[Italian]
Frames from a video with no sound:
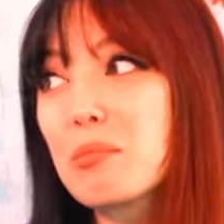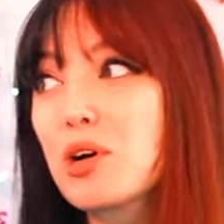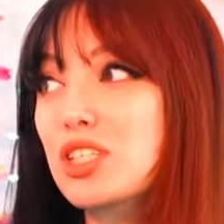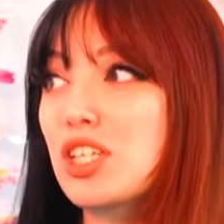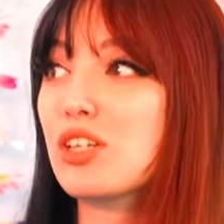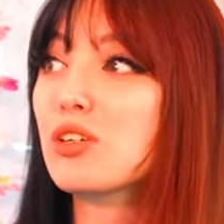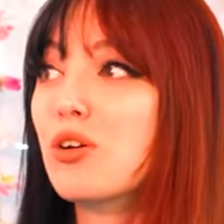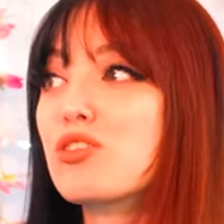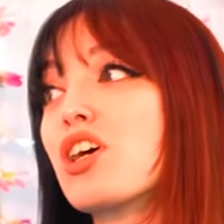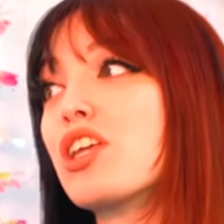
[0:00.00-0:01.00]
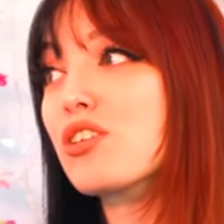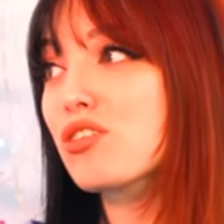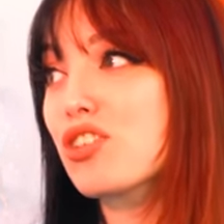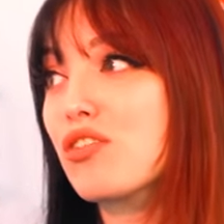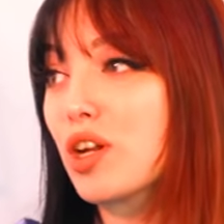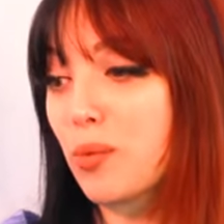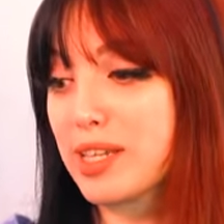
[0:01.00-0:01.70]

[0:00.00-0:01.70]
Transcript: mosse in croce. Io so già fare